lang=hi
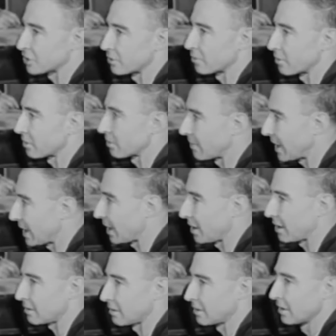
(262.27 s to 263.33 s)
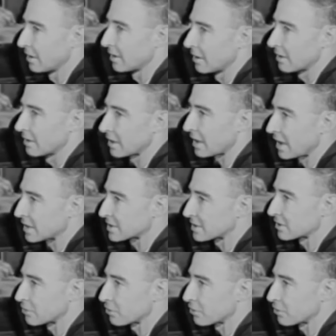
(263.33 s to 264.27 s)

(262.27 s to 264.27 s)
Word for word: ओपन को गलत ही बोलते हैं क्योंकि